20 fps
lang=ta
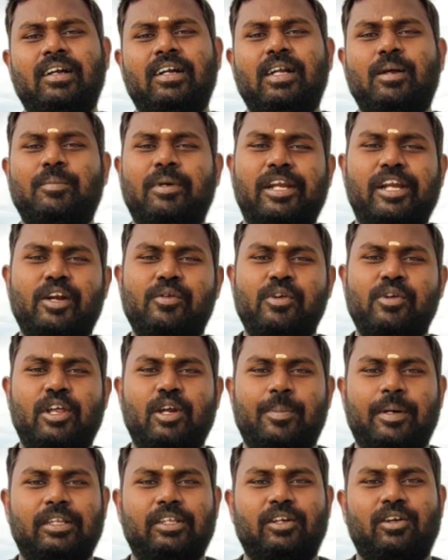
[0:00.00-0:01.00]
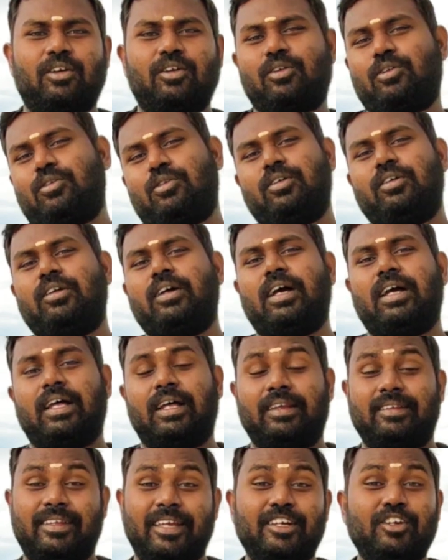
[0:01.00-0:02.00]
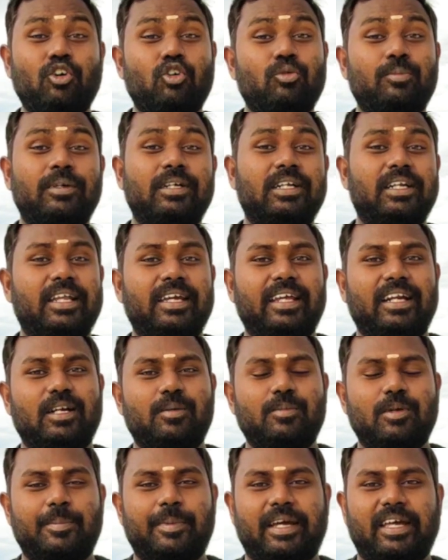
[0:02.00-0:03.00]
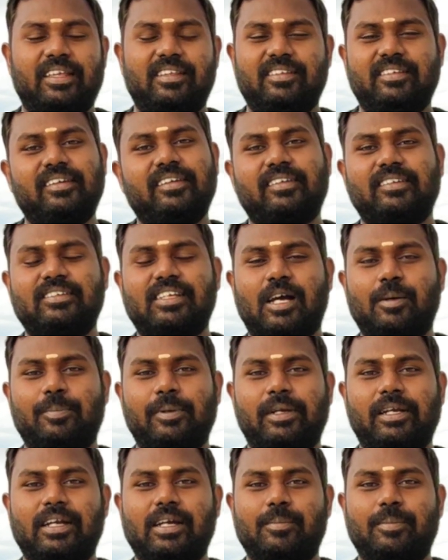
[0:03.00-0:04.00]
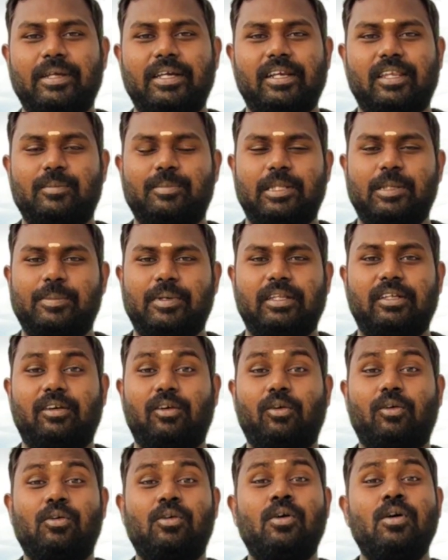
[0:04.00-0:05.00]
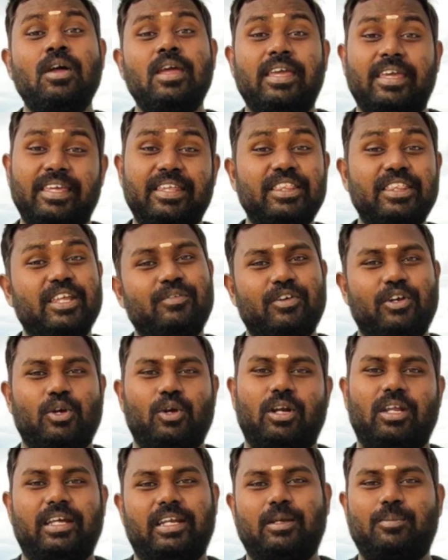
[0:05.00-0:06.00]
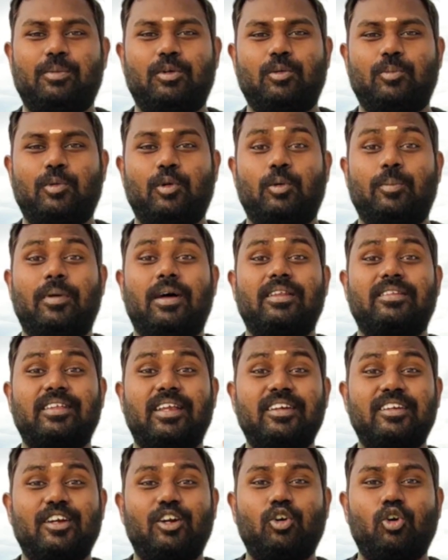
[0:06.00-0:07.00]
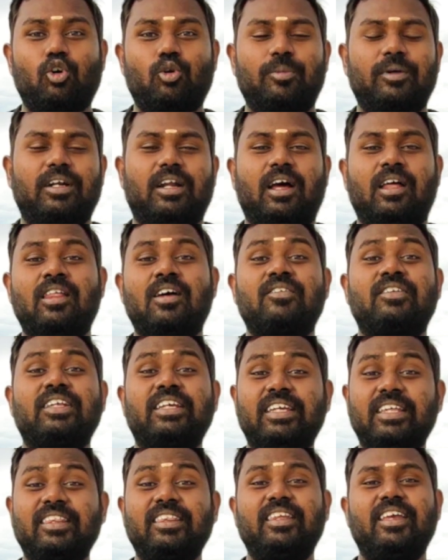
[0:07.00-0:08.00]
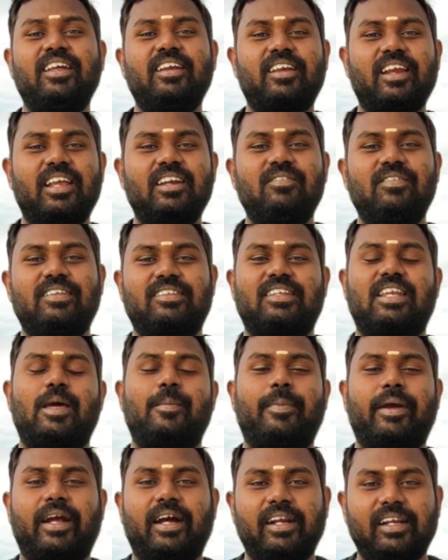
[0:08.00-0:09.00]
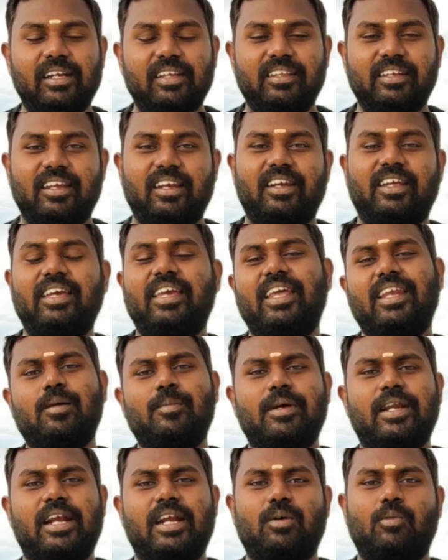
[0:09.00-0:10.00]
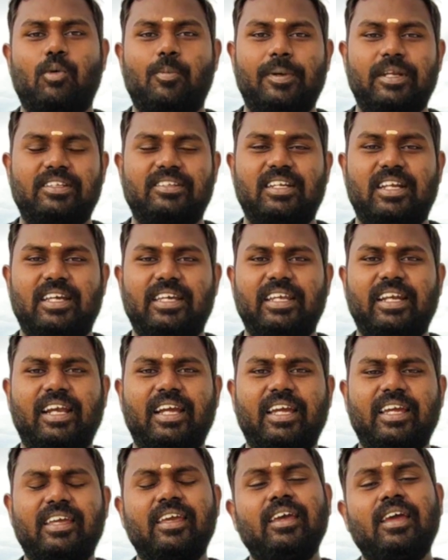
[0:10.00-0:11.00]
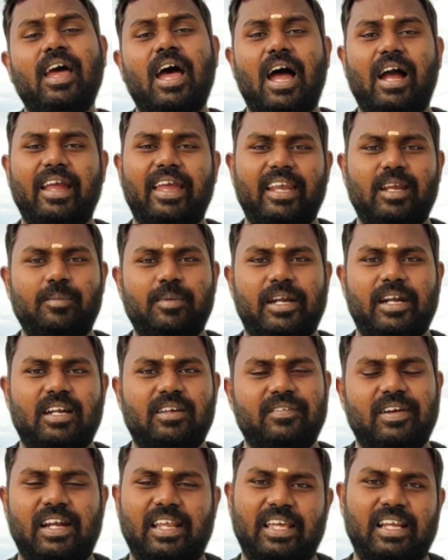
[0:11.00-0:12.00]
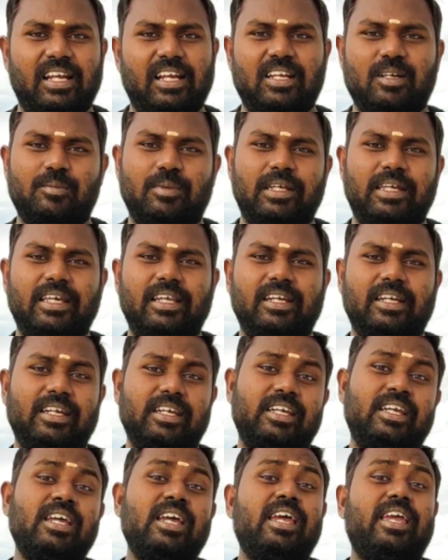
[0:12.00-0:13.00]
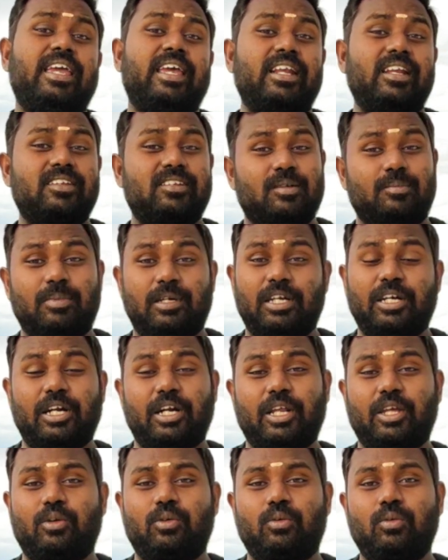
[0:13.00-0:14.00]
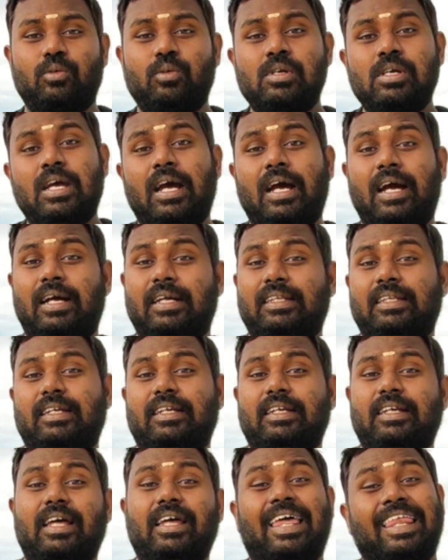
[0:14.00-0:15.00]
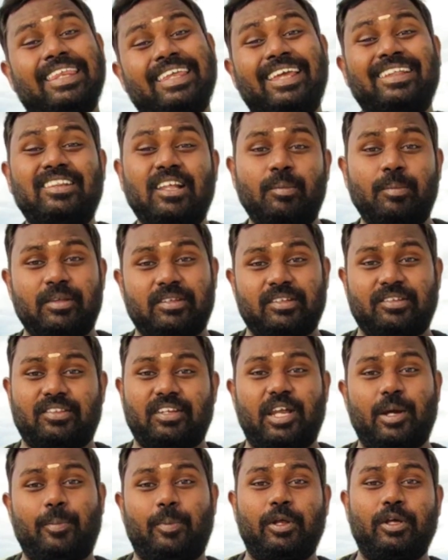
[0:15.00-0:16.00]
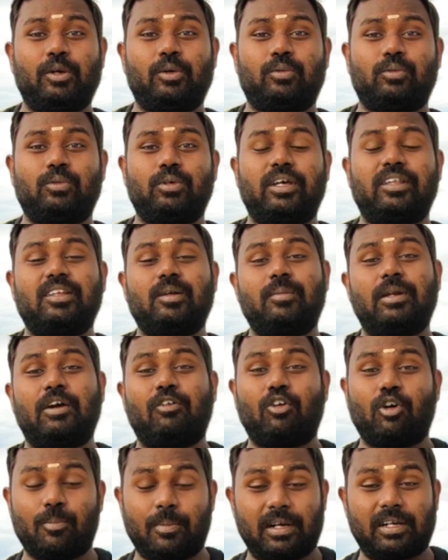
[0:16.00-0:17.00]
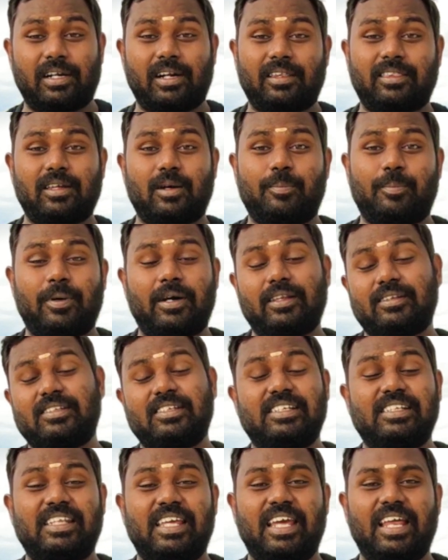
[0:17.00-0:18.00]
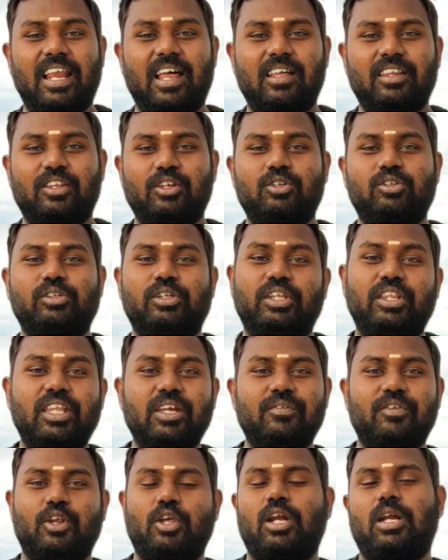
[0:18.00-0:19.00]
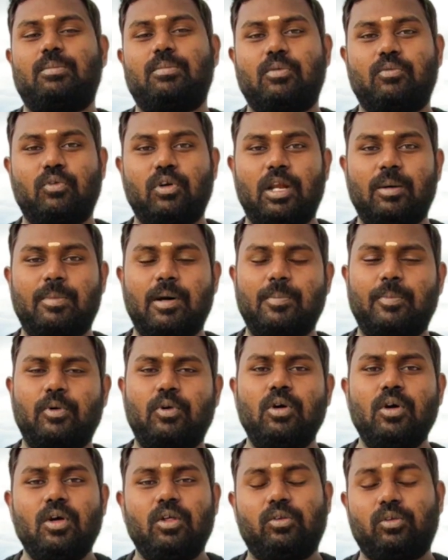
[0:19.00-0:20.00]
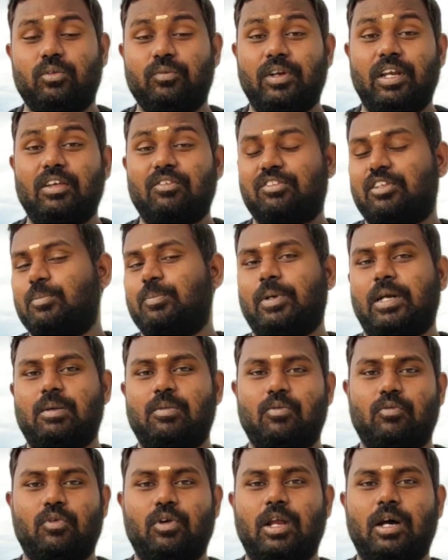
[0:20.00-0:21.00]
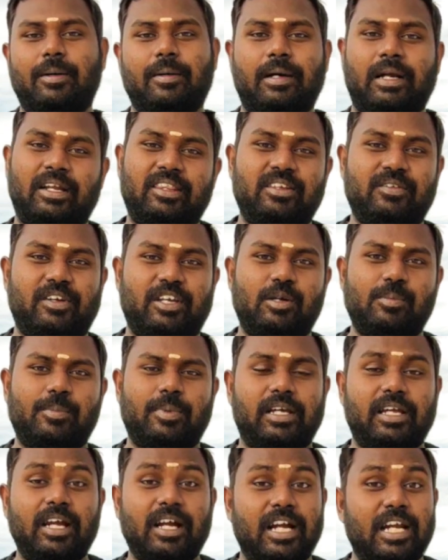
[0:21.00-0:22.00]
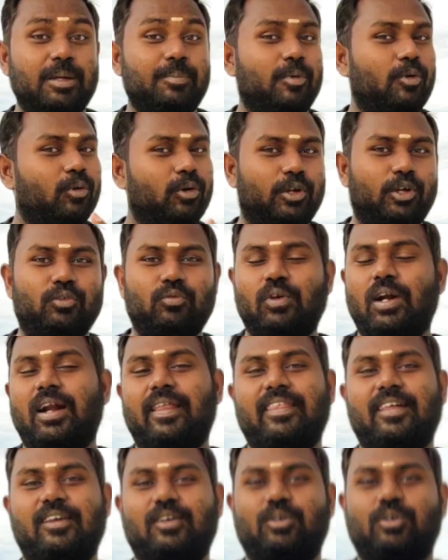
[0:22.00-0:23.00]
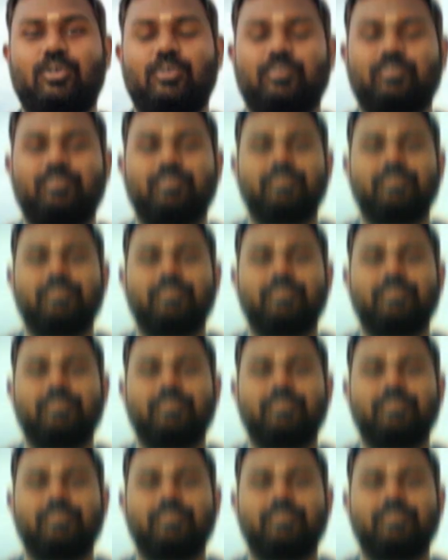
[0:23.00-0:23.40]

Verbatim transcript: நம்ம நிறைய வீடியோவில் பார்த்துட்ருக்குறோம் ஸ்டேட் கவர்மெண்ட்டில் என்னென்ன மாதிரி மெக்கானிசம் இருக்குது ஜாப் இருக்குது அப்படிங்கிறத பற்றி பார்த்துட்ருக்கோம் இந்த வீடியோவில் என்ன பண்ண போகிறோம்னா சென்ட்ரல் கவர்மெண்ட் அதாவது இந்தியன் ரயில்வேஸில் மெக்கானிக்கல் இன்ஜினியருக்கு என்ன மாதிரியான ஓப்பனிங்ஸ்லாம் இருக்குது அங்கே என்ன மாதிரியான வேலைகள்லாம் நம்மளுக்கு இருக்குது என்ன சம்பளம் கிடைக்கும் அந்த அதுக்கு எக்ஸாமினேஷன்ஸ்லாம் எப்படி இருக்கும் எக்ஸாமில் எவ்வளோ மார்க் எடுத்தால் பாஸ் இது எல்லாத்தையும் இந்த வீடியோவில் நம்ம ஃபுல்லாக பார்ப்போம் ஸோ வீடியோ ஸ்கிப் பண்ணாமல் ஃபுல்லாக கடைசி வரைக்கும் பாருங்கள் கண்டிப்பாக உங்களுக்கு யூஸ்ஃபுல்லானதாக இருக்கும்